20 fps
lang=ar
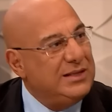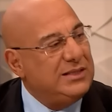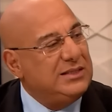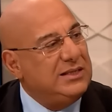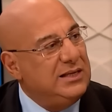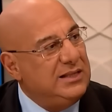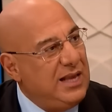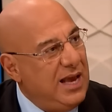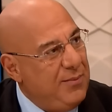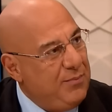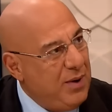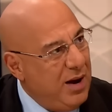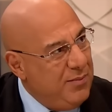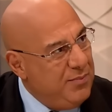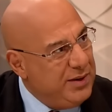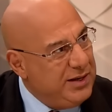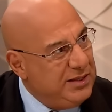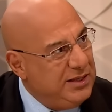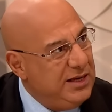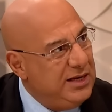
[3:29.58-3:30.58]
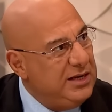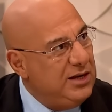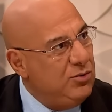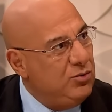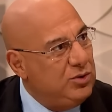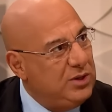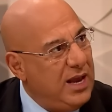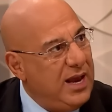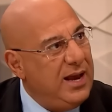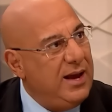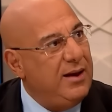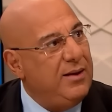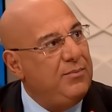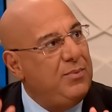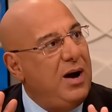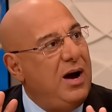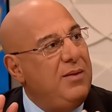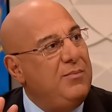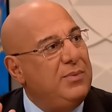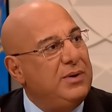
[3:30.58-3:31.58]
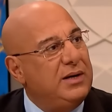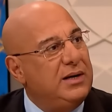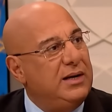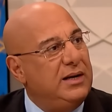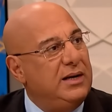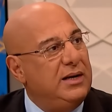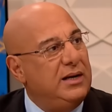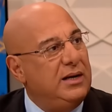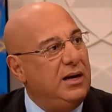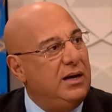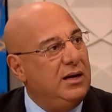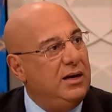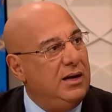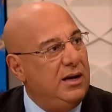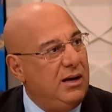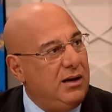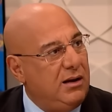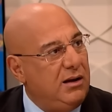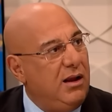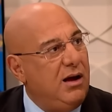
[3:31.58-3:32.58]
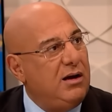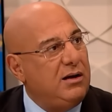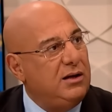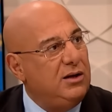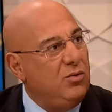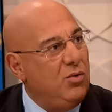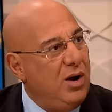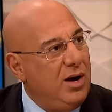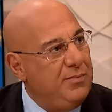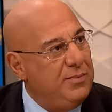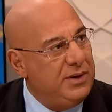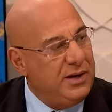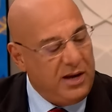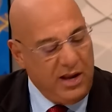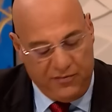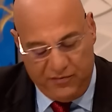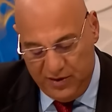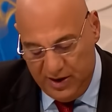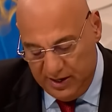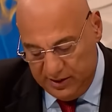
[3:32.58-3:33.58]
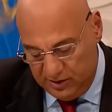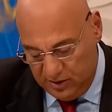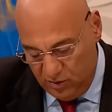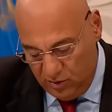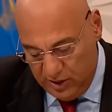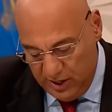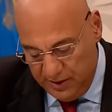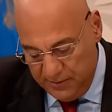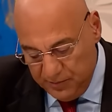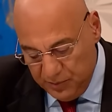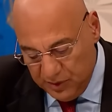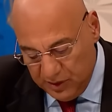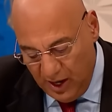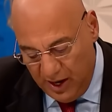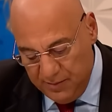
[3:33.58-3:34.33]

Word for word: بس ده بامر ديني وده بامر اخلاقي وامر كفاءه اوكي مم.